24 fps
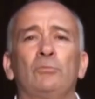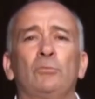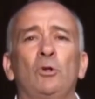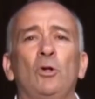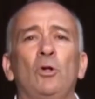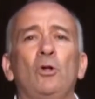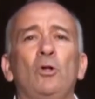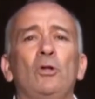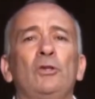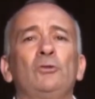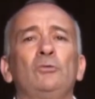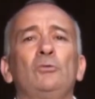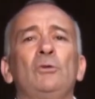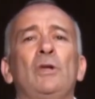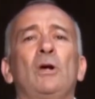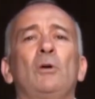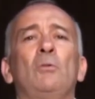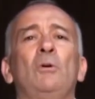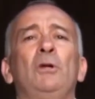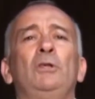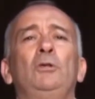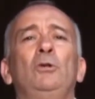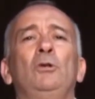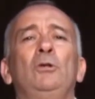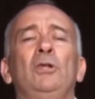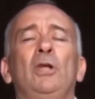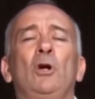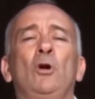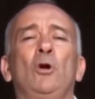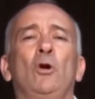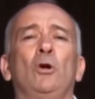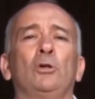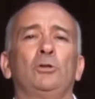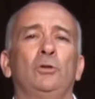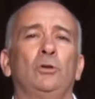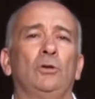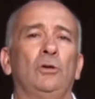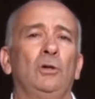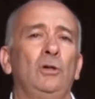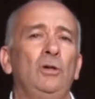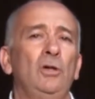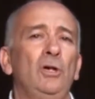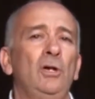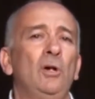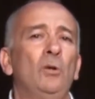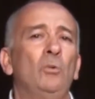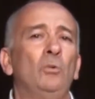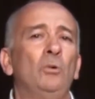todo es una cuestión de costo.
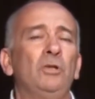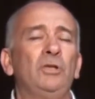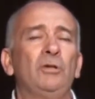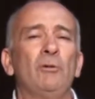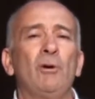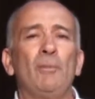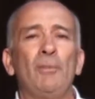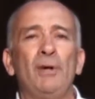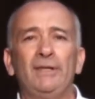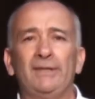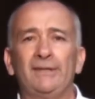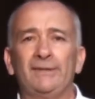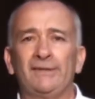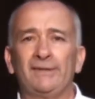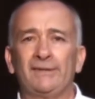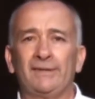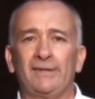Últimamente se